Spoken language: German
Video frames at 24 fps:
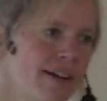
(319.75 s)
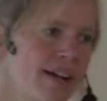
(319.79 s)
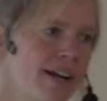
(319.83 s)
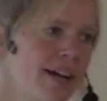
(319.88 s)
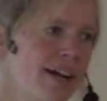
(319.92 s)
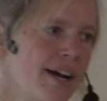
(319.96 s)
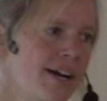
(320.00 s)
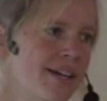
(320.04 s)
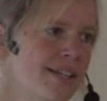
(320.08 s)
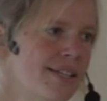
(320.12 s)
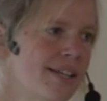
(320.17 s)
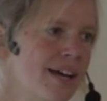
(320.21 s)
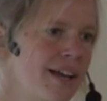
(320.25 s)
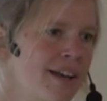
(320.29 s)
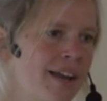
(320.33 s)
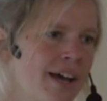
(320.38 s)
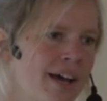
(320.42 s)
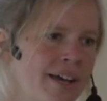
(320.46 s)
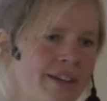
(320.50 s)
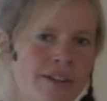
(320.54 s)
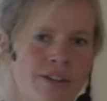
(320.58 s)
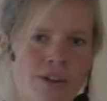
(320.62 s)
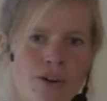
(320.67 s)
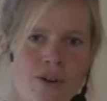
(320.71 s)
Jahr krass, alle
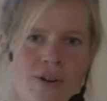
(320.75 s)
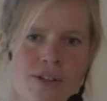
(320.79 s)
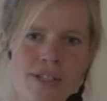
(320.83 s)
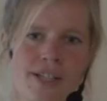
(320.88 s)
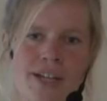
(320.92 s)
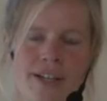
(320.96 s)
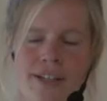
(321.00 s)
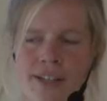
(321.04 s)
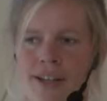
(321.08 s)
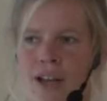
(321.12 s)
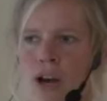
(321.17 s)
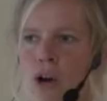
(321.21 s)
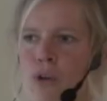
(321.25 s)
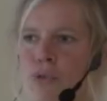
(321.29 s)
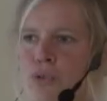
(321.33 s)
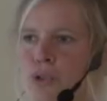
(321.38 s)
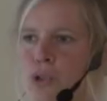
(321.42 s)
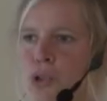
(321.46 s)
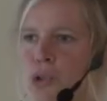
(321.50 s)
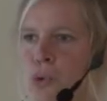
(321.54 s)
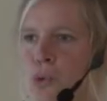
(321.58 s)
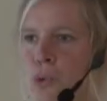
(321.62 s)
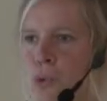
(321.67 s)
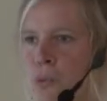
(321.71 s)
hatten die Hochzeiten
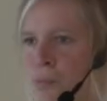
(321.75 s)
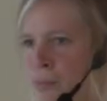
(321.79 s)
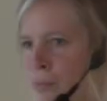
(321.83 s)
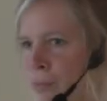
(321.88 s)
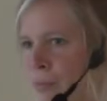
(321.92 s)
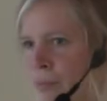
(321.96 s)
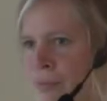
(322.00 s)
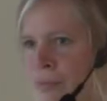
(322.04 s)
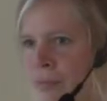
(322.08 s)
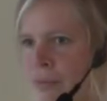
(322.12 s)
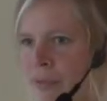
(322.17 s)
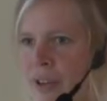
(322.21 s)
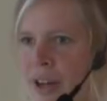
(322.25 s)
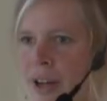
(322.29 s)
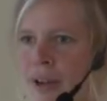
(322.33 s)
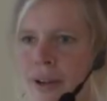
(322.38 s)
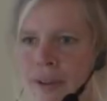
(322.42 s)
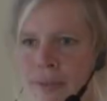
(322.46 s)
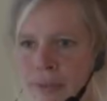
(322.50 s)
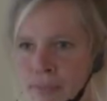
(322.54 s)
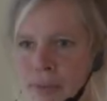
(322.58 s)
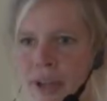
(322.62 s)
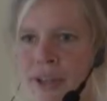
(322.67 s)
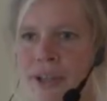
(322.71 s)
aufgeschoben,
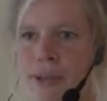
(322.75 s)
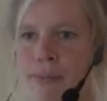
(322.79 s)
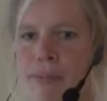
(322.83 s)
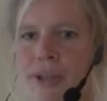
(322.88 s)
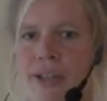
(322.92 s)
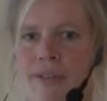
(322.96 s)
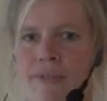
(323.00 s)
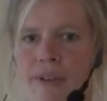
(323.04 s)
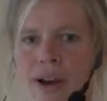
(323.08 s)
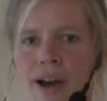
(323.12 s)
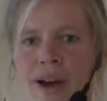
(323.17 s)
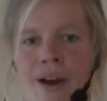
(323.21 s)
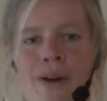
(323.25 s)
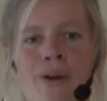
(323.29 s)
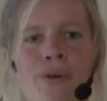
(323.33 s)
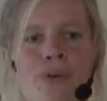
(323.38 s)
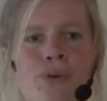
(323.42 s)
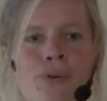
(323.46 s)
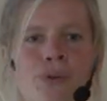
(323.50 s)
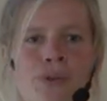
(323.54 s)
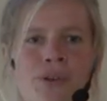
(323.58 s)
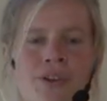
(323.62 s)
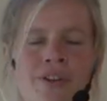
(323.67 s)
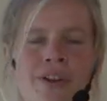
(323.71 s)
weil Pandemie war
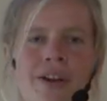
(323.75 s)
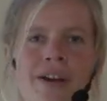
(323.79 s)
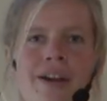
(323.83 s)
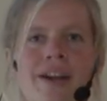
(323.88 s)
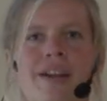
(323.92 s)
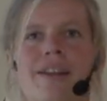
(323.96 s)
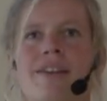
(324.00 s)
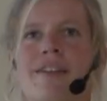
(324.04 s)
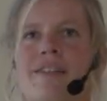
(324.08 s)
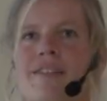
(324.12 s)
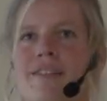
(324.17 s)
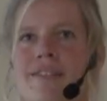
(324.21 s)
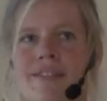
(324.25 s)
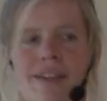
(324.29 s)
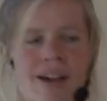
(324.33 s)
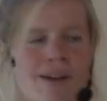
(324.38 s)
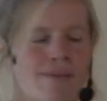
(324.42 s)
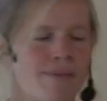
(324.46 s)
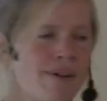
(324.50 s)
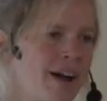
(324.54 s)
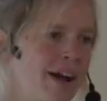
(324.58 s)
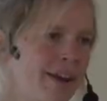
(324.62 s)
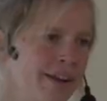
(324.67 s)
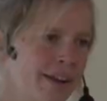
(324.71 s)
und dieses Jahr
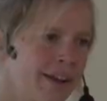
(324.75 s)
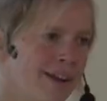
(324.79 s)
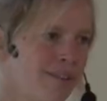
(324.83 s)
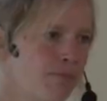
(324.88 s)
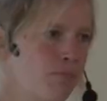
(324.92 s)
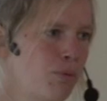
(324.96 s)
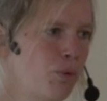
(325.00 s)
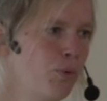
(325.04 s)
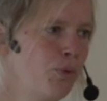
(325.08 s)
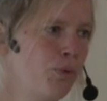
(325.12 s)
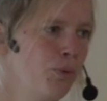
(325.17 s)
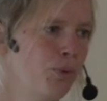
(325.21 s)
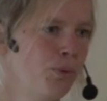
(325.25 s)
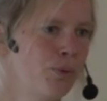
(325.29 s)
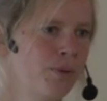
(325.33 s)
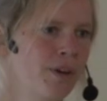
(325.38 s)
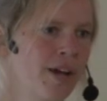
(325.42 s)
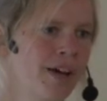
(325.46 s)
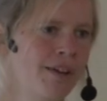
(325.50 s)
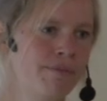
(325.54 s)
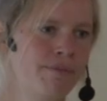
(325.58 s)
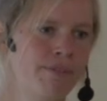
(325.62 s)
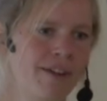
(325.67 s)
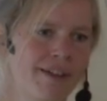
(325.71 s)
war eine Explosion
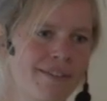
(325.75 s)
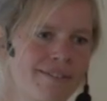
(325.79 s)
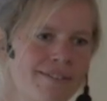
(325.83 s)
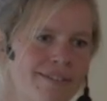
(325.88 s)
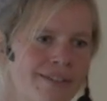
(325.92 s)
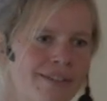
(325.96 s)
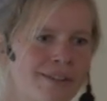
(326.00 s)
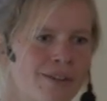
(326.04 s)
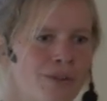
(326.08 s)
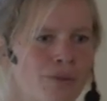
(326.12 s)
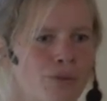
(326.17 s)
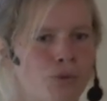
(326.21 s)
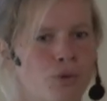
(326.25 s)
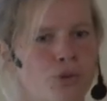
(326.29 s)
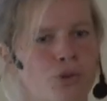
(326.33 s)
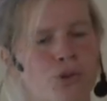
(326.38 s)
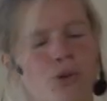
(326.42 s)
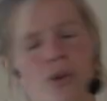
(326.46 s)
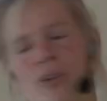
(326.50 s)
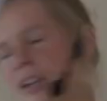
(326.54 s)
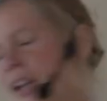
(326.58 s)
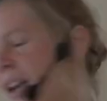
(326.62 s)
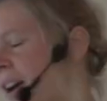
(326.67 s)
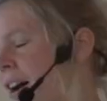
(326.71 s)
an Festen und
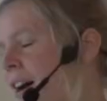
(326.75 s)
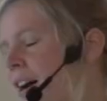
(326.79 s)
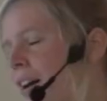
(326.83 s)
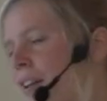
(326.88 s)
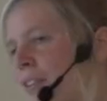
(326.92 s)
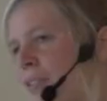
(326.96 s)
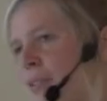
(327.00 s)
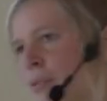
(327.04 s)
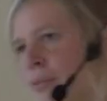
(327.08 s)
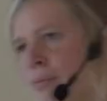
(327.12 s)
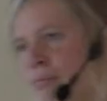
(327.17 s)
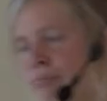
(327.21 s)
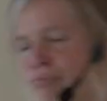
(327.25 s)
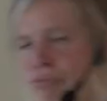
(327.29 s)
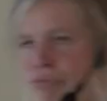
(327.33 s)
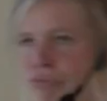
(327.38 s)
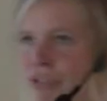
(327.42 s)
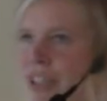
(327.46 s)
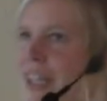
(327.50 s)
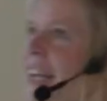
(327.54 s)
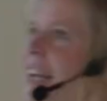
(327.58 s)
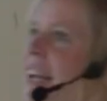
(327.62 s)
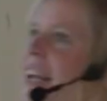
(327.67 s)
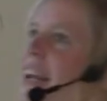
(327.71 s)
JGAs und,
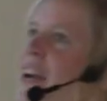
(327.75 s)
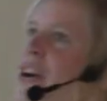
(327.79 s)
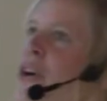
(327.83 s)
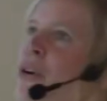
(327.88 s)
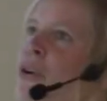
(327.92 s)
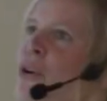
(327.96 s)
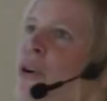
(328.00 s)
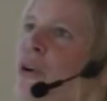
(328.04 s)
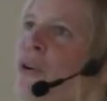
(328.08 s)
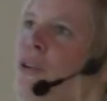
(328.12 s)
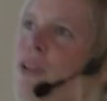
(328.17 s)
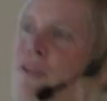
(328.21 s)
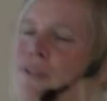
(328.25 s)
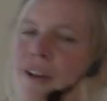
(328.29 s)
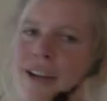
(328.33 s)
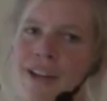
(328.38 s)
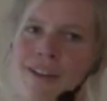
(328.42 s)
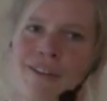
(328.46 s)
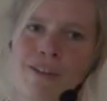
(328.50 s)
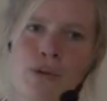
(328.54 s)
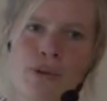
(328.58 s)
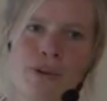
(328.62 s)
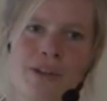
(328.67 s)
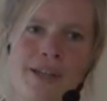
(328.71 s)
und die waren
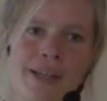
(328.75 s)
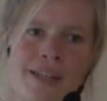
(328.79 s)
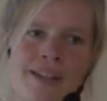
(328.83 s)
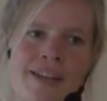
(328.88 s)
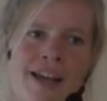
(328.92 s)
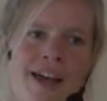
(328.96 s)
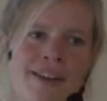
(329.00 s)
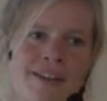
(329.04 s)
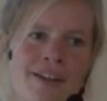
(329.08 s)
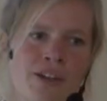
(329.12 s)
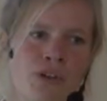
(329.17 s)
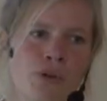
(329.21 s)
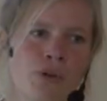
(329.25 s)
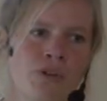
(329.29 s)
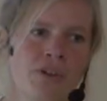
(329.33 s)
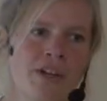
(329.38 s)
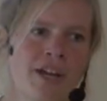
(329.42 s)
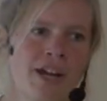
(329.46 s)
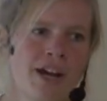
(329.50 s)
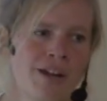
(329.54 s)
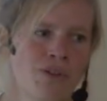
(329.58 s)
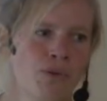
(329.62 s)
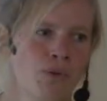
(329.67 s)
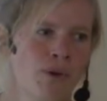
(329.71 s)
ganz glücklich, einen anderen
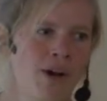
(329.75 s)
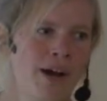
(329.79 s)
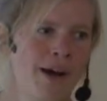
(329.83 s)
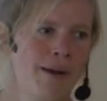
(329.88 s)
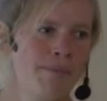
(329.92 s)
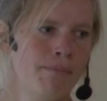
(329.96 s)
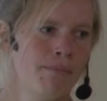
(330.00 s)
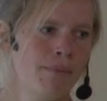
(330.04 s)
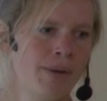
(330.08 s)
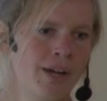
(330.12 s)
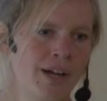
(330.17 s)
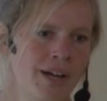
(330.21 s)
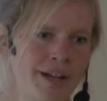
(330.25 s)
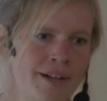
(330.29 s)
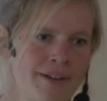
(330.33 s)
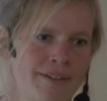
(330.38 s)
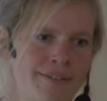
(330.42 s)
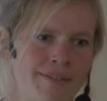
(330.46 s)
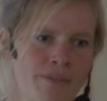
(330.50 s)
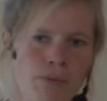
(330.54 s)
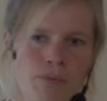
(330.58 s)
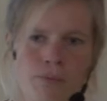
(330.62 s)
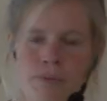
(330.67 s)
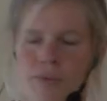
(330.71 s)
JGA zu haben
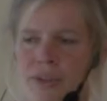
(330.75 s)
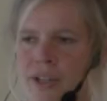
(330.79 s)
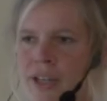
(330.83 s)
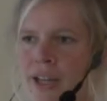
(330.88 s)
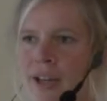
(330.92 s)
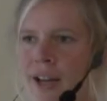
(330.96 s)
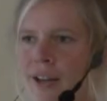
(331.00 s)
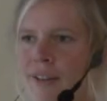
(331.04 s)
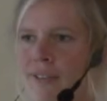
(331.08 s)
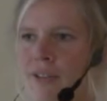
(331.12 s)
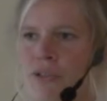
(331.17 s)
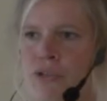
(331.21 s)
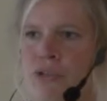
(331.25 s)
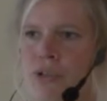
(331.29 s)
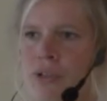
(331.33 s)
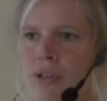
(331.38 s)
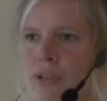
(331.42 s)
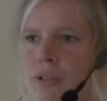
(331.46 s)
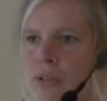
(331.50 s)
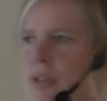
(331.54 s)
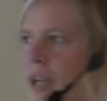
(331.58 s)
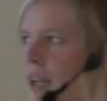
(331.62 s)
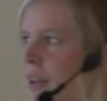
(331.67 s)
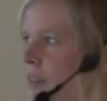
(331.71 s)
als irgendwie Exit,
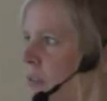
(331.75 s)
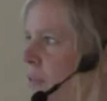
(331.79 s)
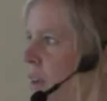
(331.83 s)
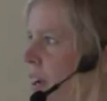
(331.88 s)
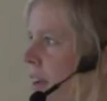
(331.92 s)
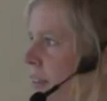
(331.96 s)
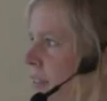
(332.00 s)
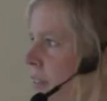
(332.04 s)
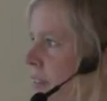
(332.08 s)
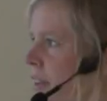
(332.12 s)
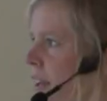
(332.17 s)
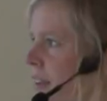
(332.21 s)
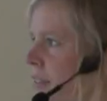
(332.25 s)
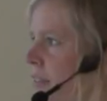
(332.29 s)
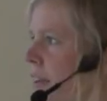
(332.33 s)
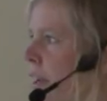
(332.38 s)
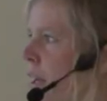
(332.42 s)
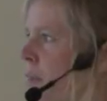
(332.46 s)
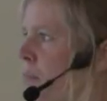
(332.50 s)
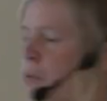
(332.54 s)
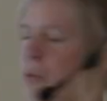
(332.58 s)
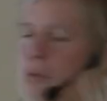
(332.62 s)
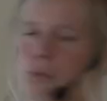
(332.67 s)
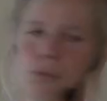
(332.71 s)
Ex, wie heißen die,
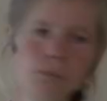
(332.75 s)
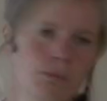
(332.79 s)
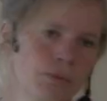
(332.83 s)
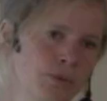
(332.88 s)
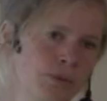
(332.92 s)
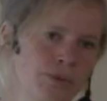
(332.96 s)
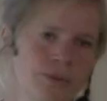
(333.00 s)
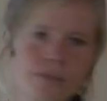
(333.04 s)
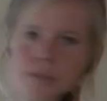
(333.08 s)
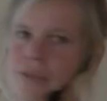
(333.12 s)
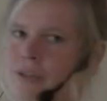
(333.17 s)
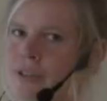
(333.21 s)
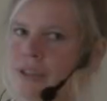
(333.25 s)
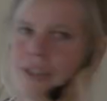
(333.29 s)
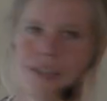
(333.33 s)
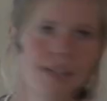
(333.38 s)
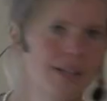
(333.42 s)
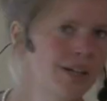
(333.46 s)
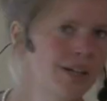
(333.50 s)
Escape Room und